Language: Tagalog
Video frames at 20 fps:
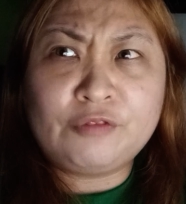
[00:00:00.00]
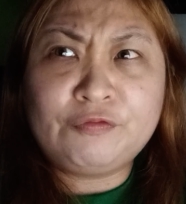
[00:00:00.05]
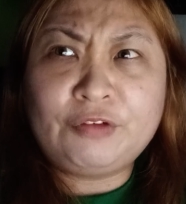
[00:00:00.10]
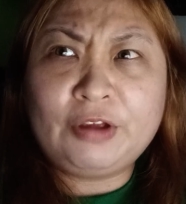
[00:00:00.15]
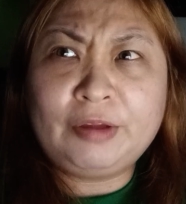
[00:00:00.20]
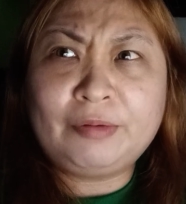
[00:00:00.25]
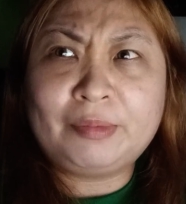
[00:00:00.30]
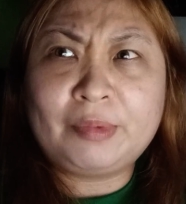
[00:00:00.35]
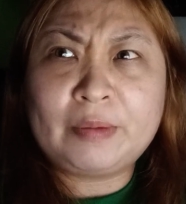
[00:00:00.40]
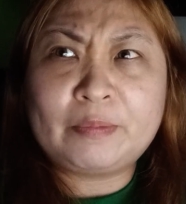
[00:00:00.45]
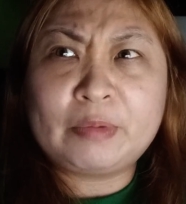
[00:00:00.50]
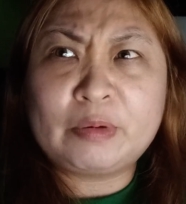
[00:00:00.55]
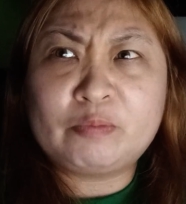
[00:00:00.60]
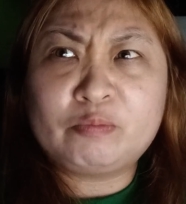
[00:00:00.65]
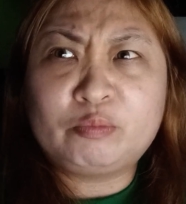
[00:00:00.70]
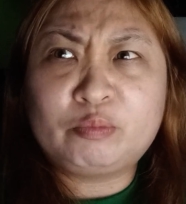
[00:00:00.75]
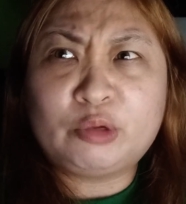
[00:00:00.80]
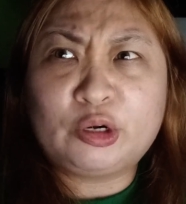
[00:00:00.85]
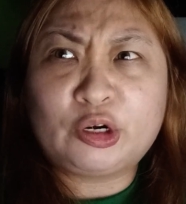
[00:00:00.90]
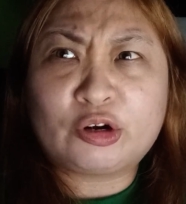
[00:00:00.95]
if I
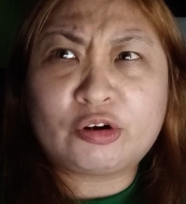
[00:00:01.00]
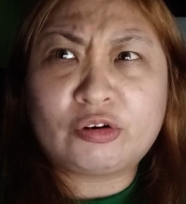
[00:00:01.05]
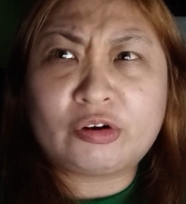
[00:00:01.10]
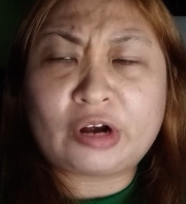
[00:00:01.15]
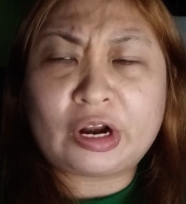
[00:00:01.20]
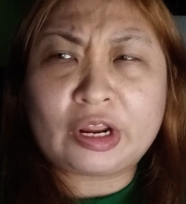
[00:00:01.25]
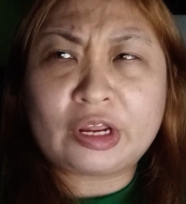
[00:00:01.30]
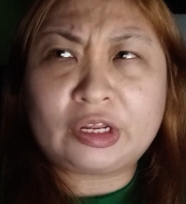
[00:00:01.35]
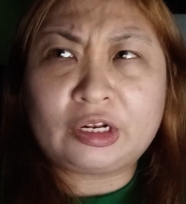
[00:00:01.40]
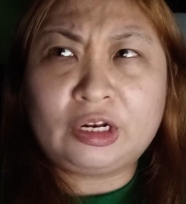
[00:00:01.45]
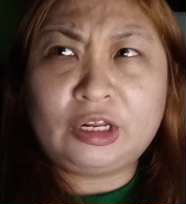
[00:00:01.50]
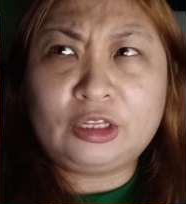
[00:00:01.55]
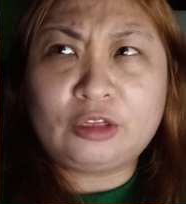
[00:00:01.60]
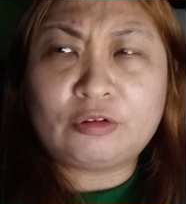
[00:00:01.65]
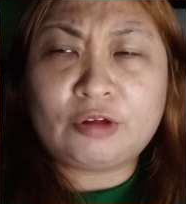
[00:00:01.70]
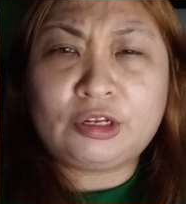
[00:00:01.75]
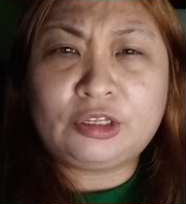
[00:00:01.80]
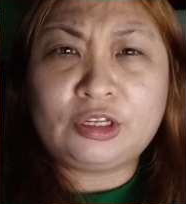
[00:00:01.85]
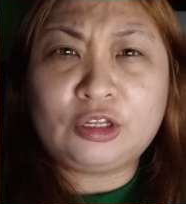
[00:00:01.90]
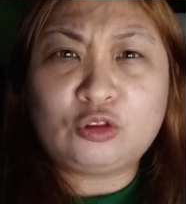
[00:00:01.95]
remember correctly,
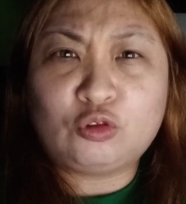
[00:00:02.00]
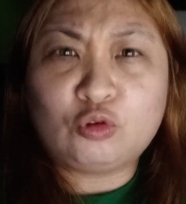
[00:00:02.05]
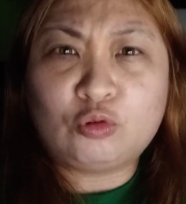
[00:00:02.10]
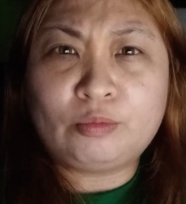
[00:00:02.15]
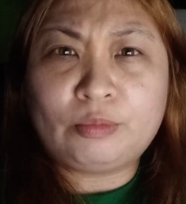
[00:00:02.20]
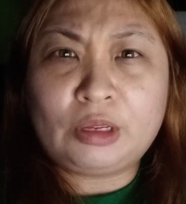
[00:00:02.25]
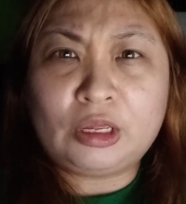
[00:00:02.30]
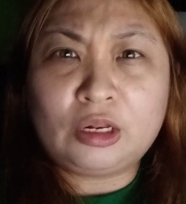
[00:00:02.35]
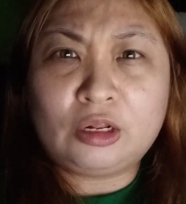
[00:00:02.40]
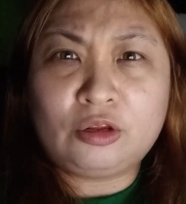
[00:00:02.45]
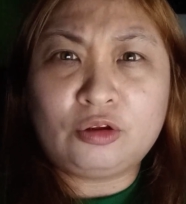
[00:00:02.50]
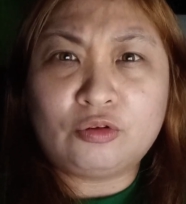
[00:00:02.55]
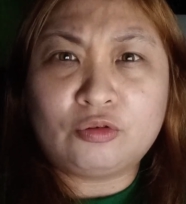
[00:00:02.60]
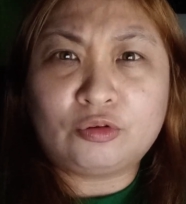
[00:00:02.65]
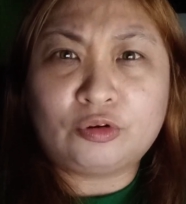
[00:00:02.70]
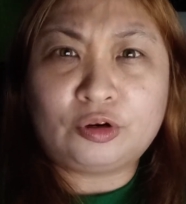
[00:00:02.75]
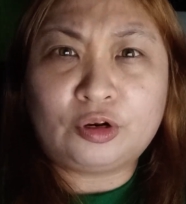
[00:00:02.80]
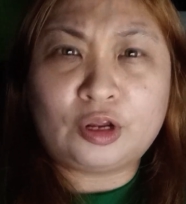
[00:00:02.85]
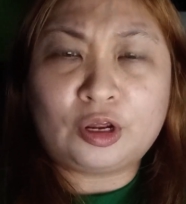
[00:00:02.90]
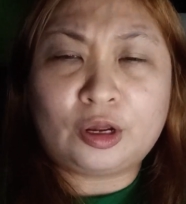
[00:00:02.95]
22
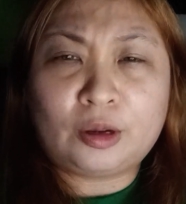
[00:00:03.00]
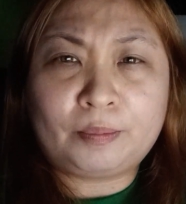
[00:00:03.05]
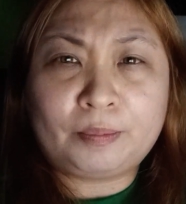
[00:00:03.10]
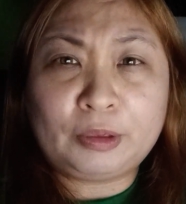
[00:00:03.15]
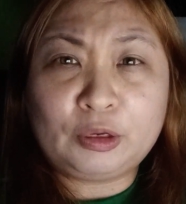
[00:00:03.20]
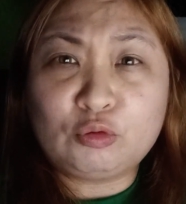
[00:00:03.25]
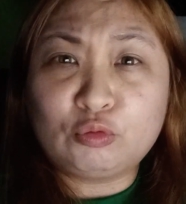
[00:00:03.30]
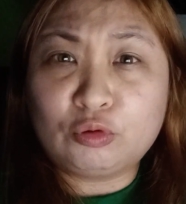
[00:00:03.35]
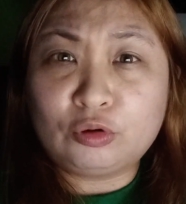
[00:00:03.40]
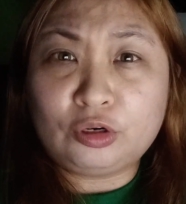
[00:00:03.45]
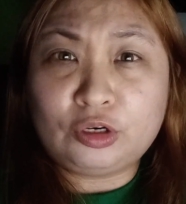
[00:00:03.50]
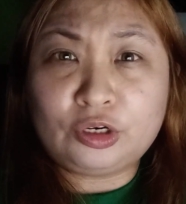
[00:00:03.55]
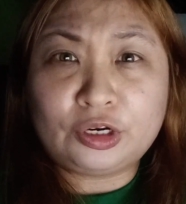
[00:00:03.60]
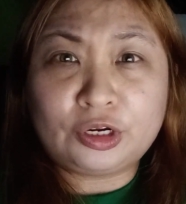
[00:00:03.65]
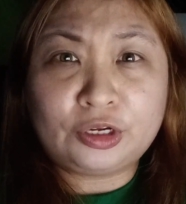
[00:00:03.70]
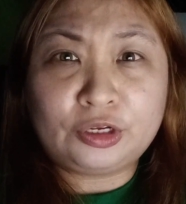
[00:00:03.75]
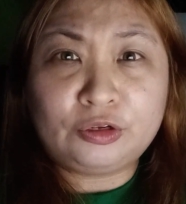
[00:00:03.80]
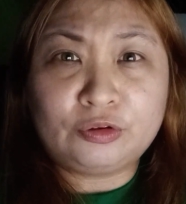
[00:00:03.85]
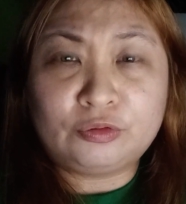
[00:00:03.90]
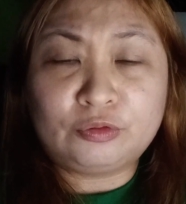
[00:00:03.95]
million, uh, pinul
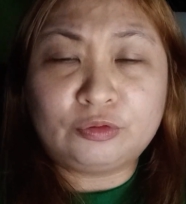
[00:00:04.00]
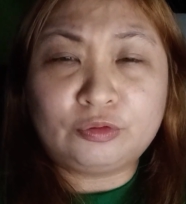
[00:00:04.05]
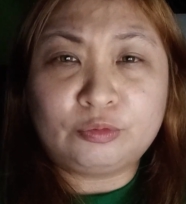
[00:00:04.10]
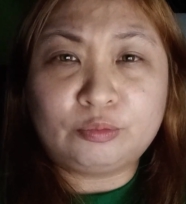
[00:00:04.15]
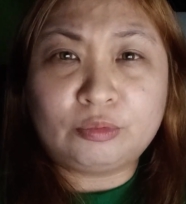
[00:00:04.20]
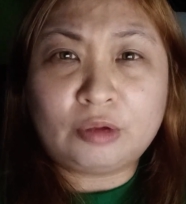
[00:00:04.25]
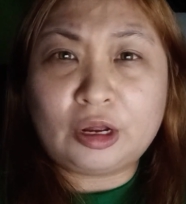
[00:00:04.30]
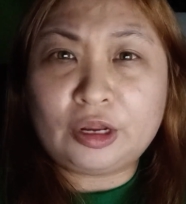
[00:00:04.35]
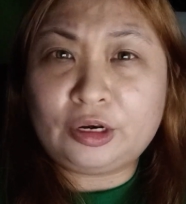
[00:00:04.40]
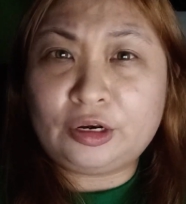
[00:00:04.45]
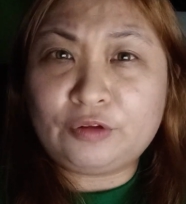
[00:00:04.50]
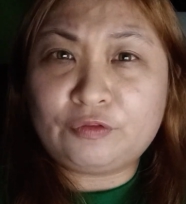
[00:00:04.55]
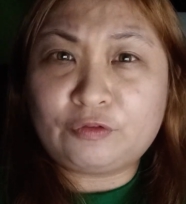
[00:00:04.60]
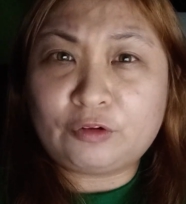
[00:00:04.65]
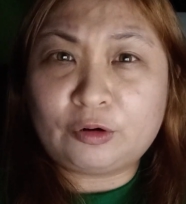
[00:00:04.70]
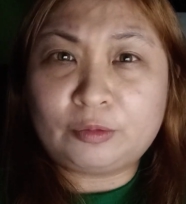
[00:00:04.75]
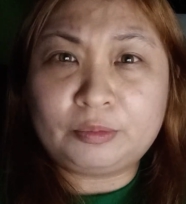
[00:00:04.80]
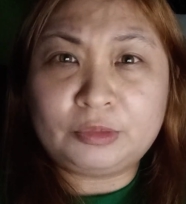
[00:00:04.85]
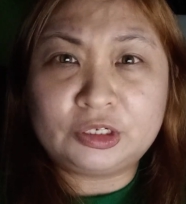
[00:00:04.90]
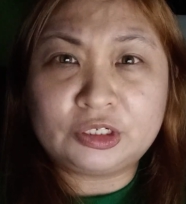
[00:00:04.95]
niya yung money
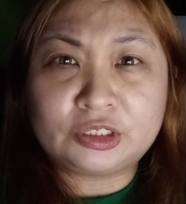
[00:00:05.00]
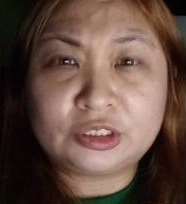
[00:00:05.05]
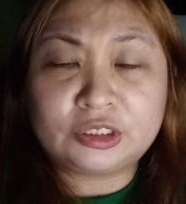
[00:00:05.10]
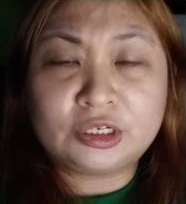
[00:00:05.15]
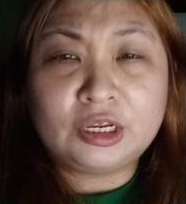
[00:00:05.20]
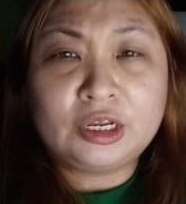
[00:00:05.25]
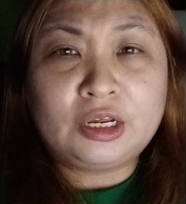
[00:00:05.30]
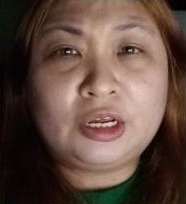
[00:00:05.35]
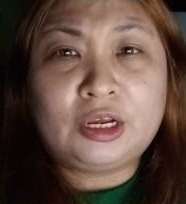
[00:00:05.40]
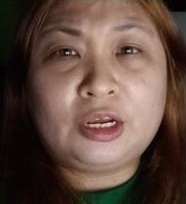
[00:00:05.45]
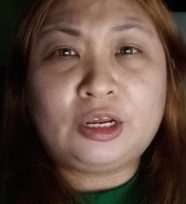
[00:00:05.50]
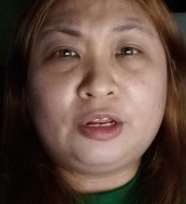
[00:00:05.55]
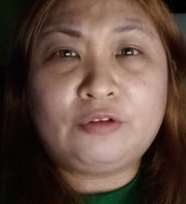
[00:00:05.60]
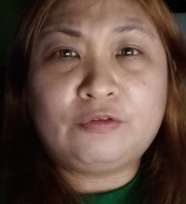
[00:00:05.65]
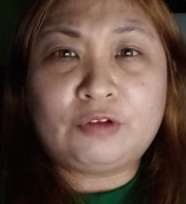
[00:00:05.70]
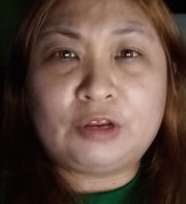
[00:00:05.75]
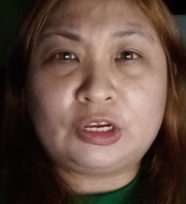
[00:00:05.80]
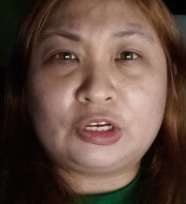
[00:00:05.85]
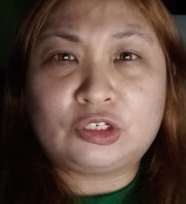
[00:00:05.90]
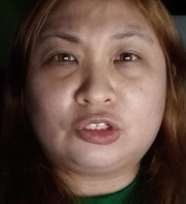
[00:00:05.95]
from his
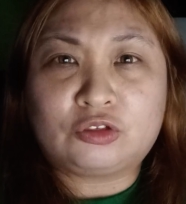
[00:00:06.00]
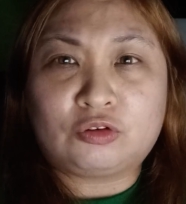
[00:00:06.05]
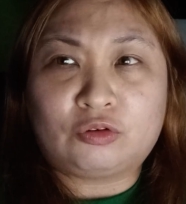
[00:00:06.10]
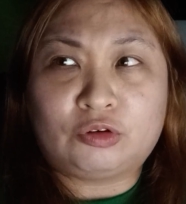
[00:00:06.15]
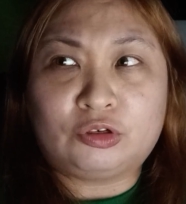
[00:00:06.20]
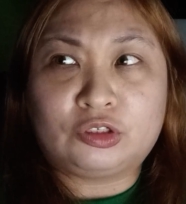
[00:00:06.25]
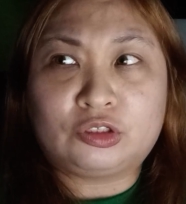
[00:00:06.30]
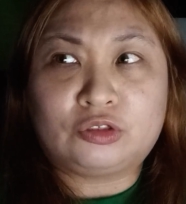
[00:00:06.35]
investor.